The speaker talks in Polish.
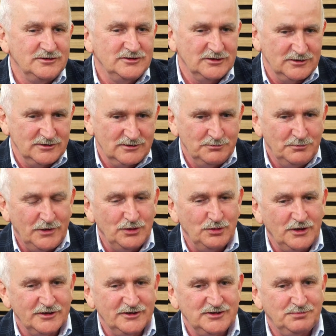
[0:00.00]
że mają
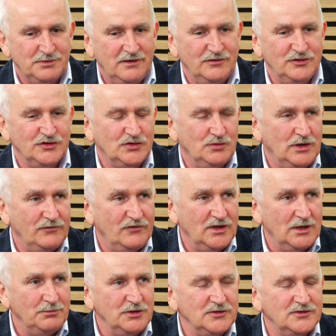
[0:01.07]
jakieś sprawy do
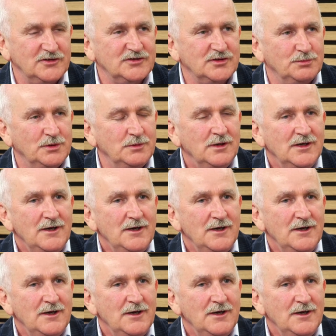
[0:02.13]
załatwienia między sobą,